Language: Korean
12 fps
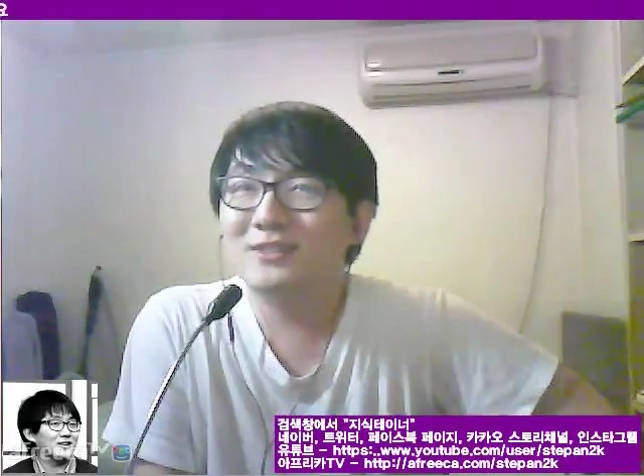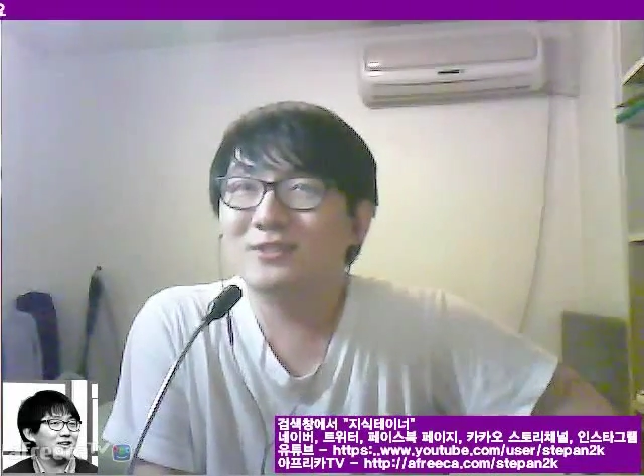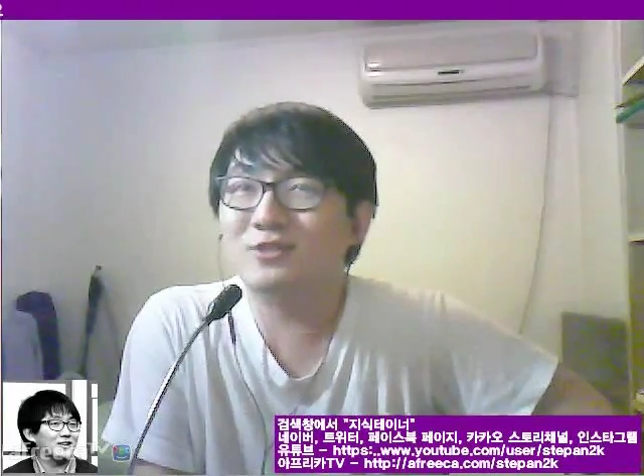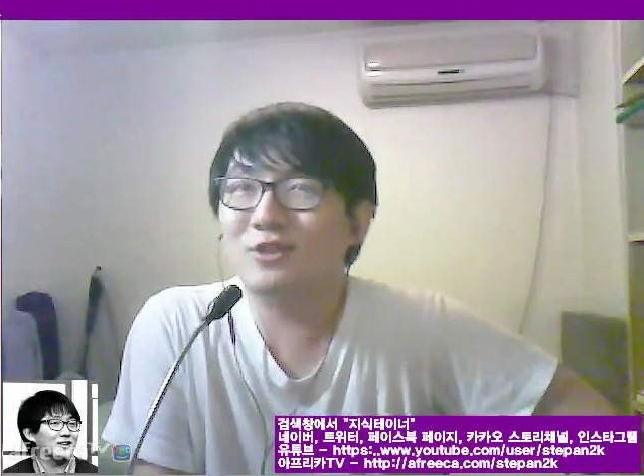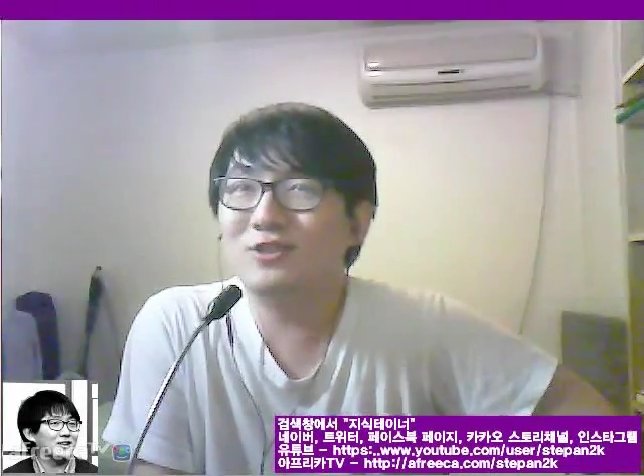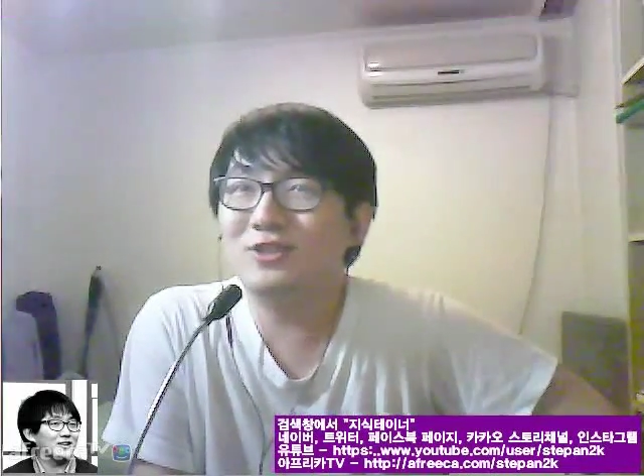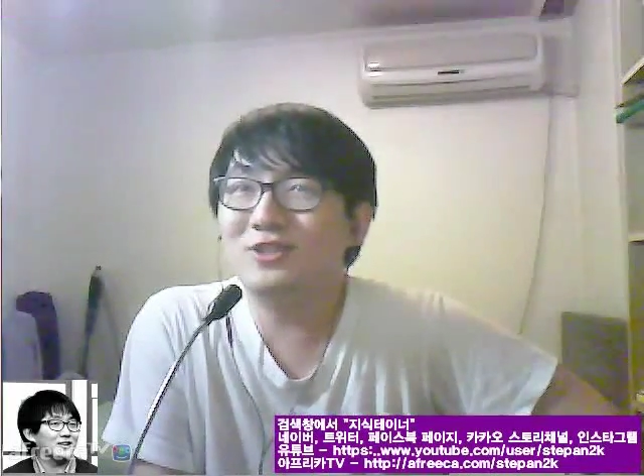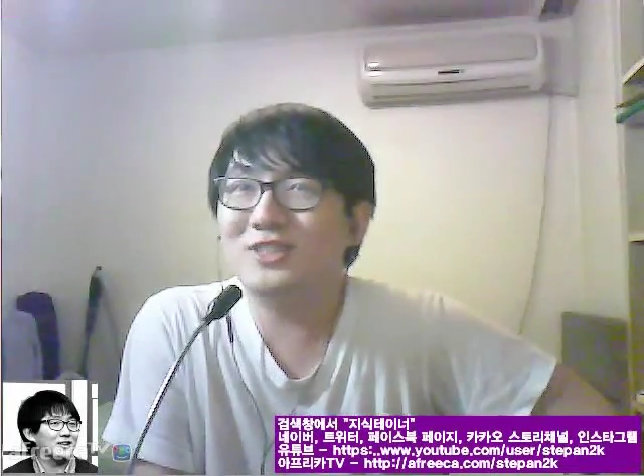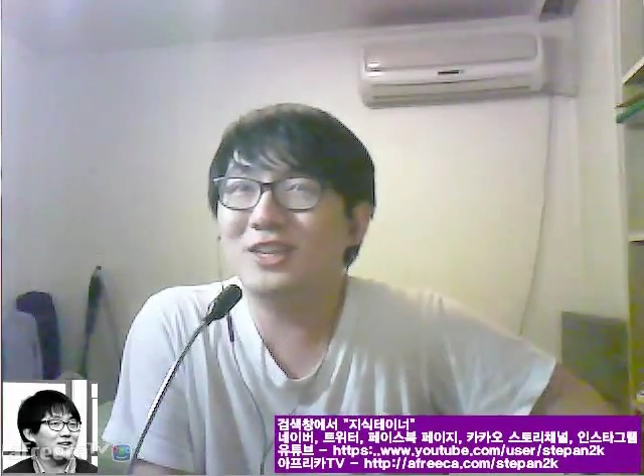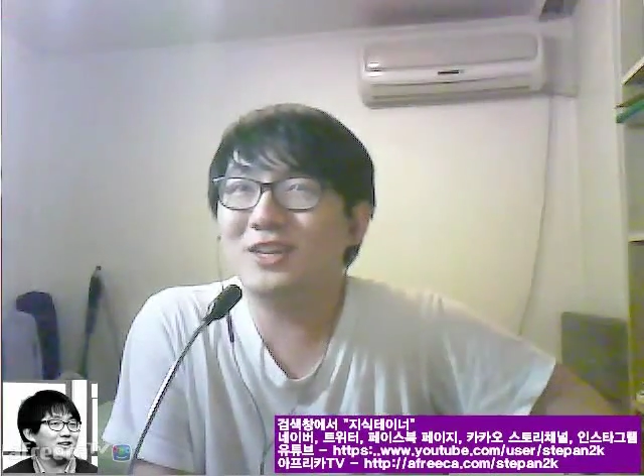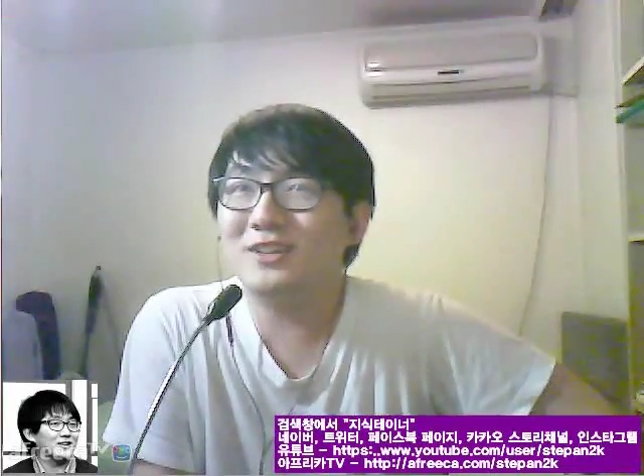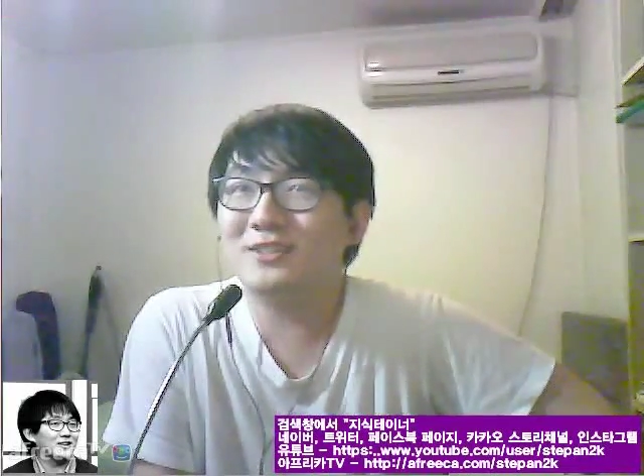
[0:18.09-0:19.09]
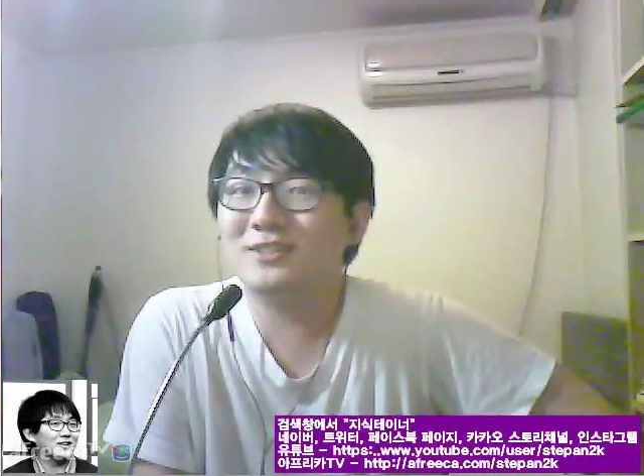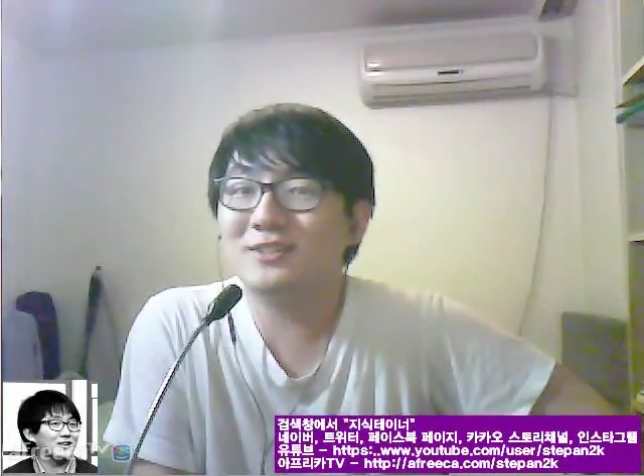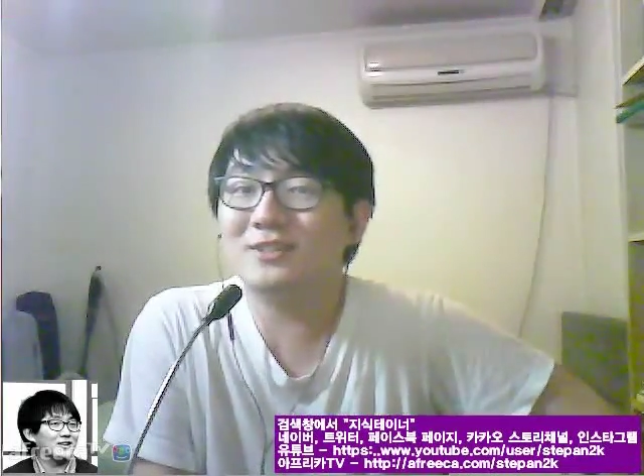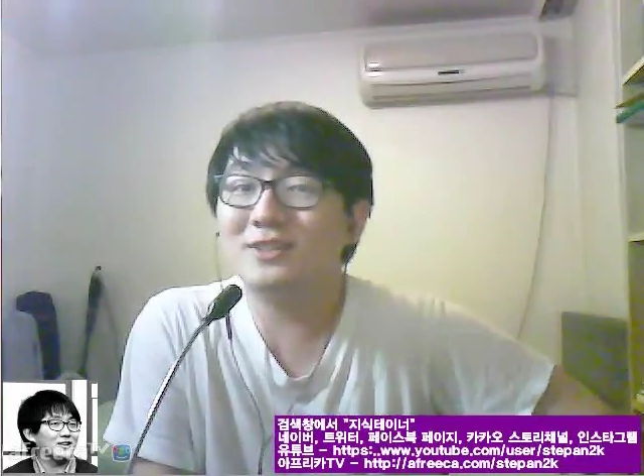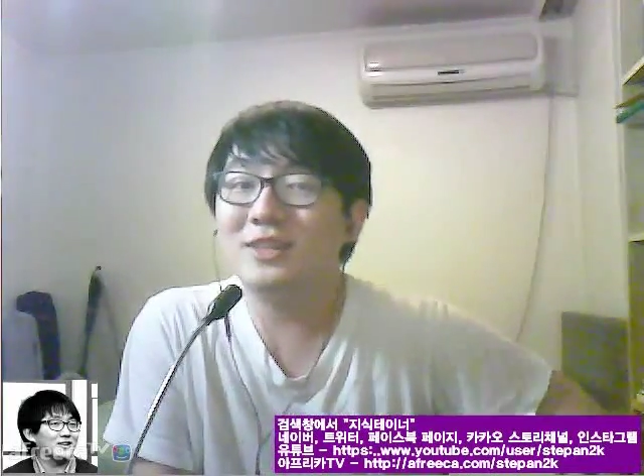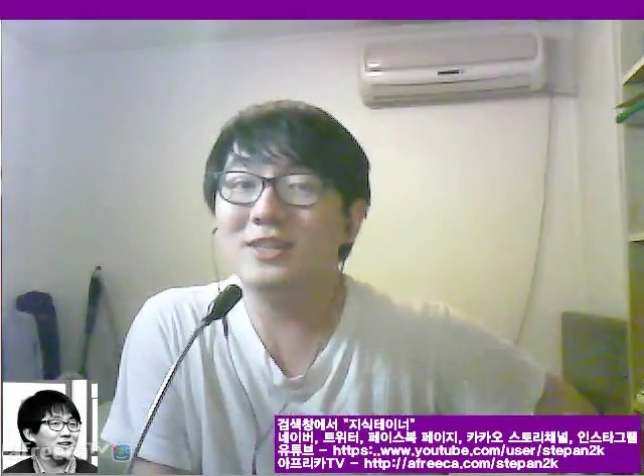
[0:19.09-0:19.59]
저는 이제
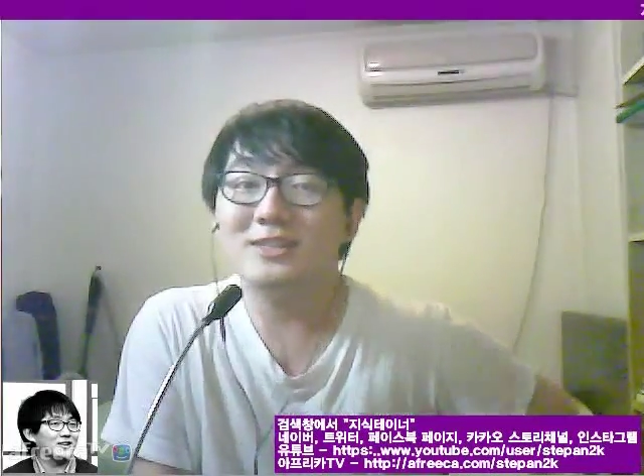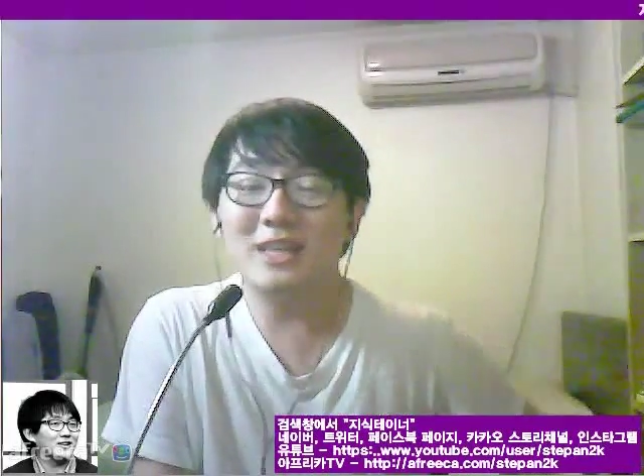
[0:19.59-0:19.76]
그때는